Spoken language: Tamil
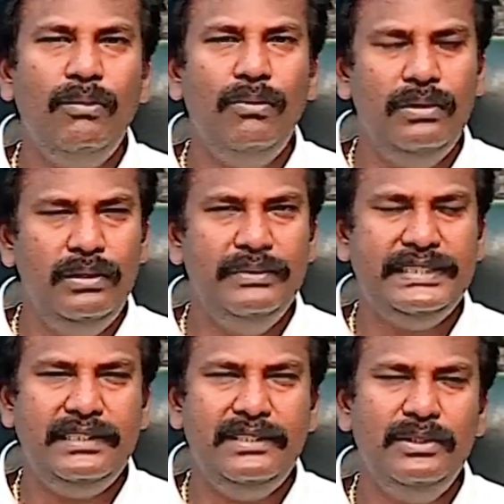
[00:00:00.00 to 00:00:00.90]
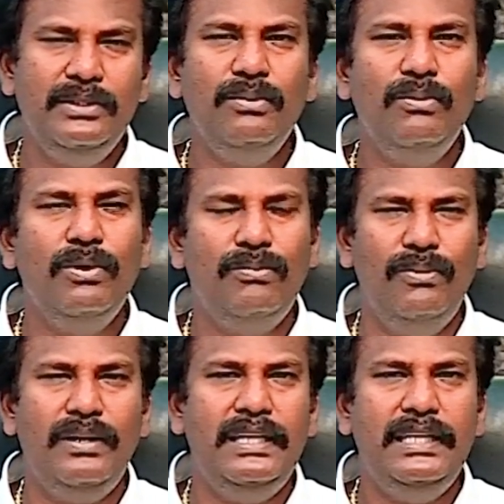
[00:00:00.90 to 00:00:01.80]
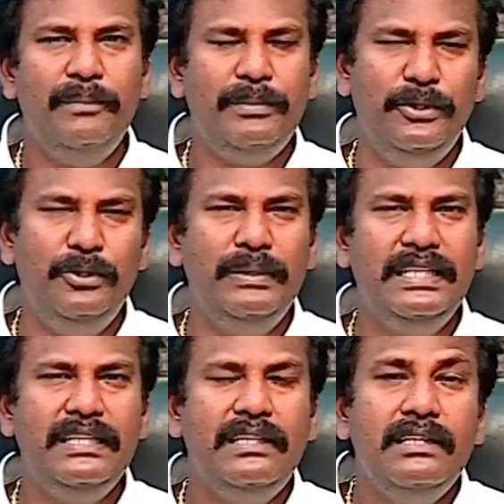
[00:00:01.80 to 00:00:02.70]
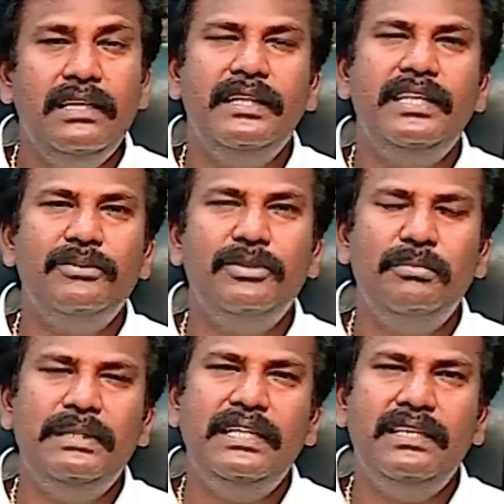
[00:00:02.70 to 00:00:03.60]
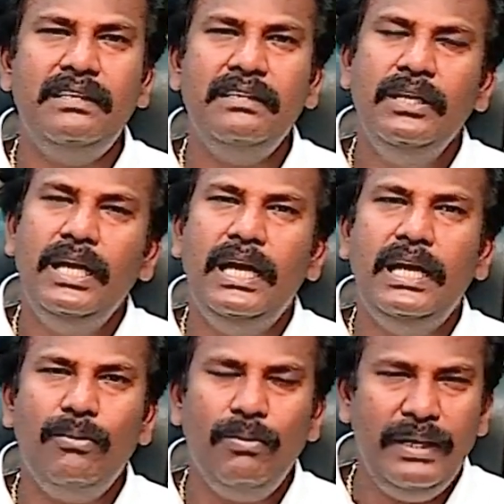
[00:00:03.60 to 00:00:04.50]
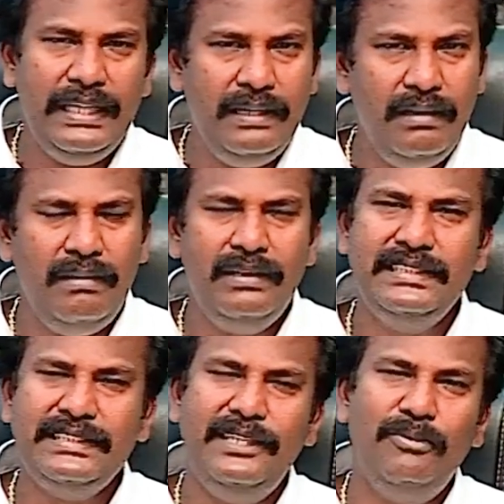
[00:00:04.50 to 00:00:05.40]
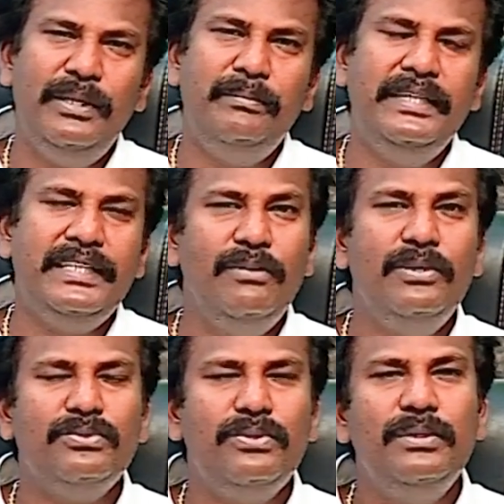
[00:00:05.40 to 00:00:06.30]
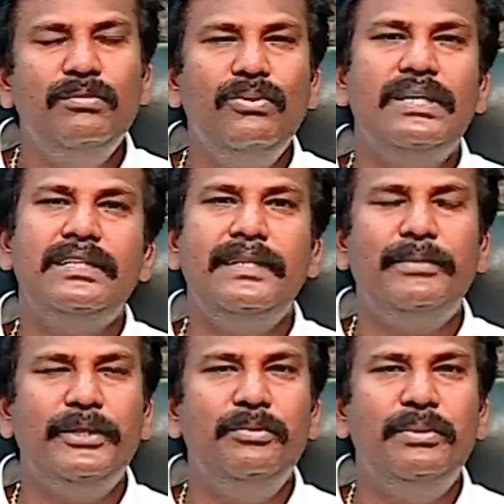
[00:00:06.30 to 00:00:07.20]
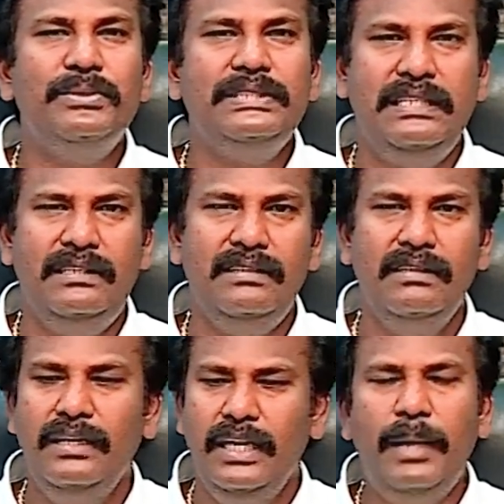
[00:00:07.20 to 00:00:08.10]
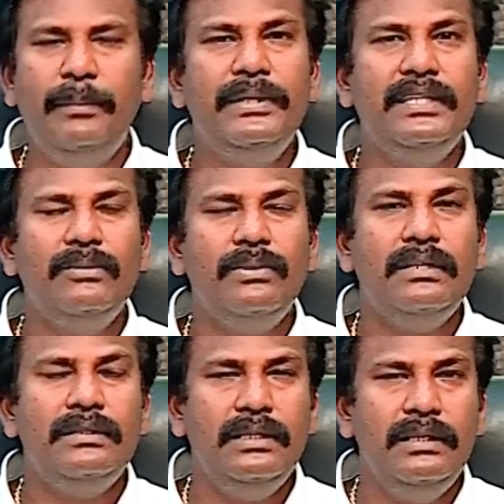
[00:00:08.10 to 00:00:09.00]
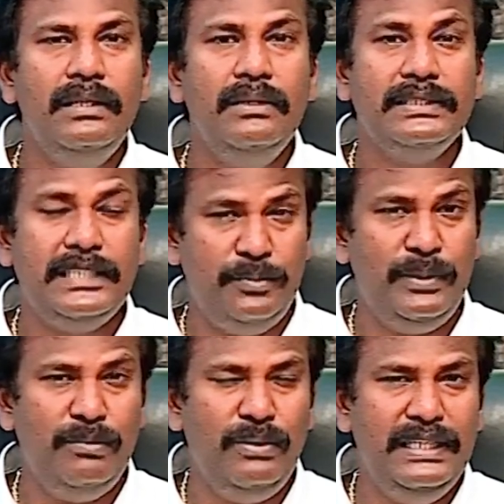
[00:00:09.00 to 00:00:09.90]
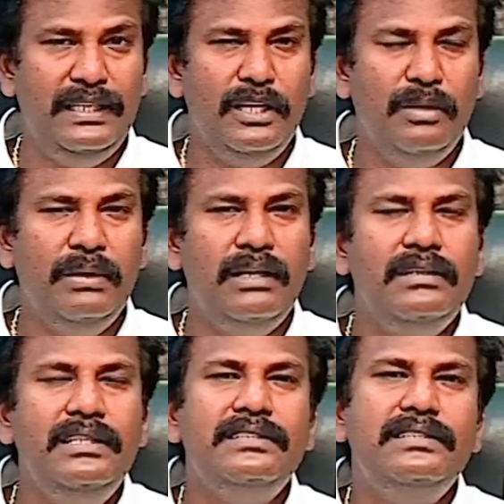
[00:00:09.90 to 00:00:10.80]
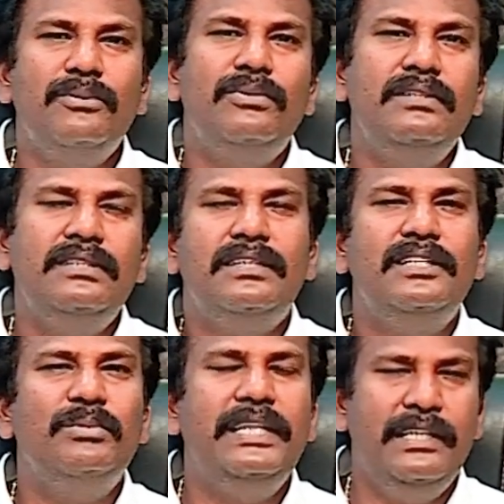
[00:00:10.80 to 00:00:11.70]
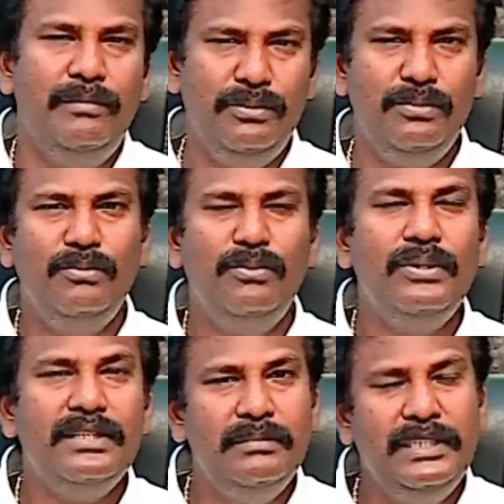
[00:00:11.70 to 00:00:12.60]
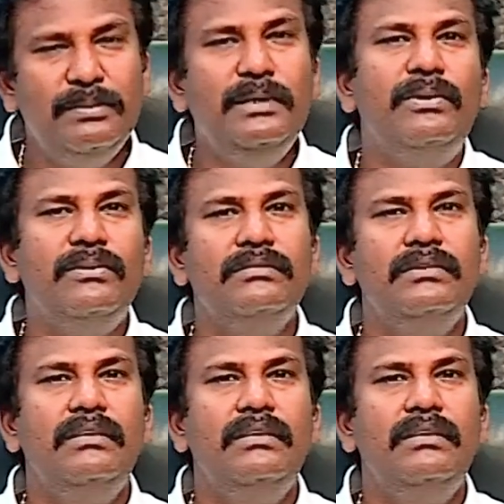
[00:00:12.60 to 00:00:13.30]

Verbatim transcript: ஒரு விஷயத்தை வந்து ஒரு ஃபோல்டரில் பதிவு பண்ணிக்கிறீங்க அதையே வந்து பார்த்திங்கன்னா உங்களுடைய ஹார்ட் டிஸ்கில் உங்களுடைய பென் சொல்லிட்டு மூணு இடத்துல பதிவு பண்ணி வச்சுக்கிறீங்க அப்போ நீங்கள் ஒரு இடத்த இதை சர்ச் பண்ணும் பொழுது என்ன ஆகும்னா ஈஸியாக கொண்டு வந்து டக்குன்னு முன்னாடி காமிக்கும் மூணு இடத்தையுமே டிஸ்பிளே பண்ணோம்